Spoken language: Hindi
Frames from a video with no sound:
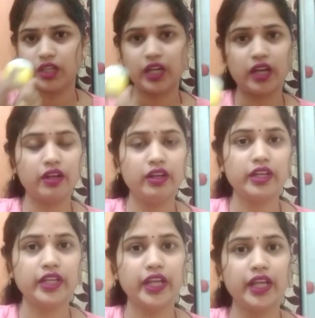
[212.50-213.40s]

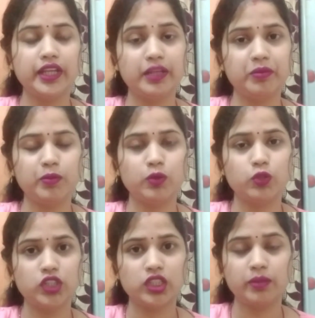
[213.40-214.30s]
गार्नियर की है ये भी
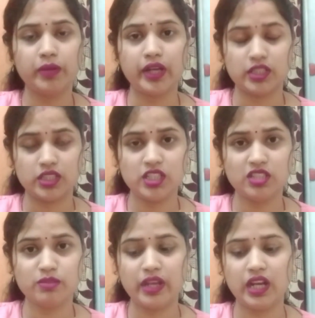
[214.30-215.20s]
बहुत ज़्यादा अच्छी
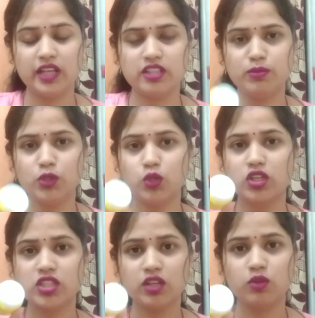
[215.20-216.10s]
स्मेल है इसमें
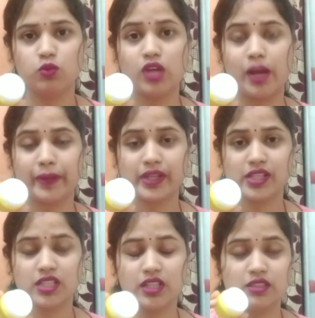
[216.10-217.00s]
थोड़ा सा गुलाब के
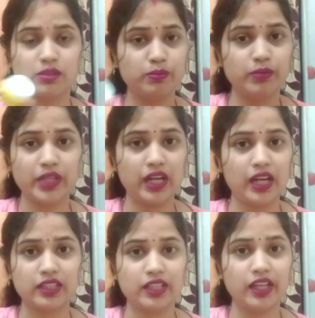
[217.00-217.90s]
जैसा
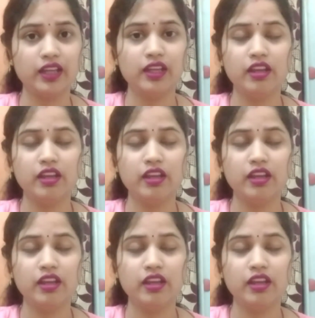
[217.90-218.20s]
स्मेल आता है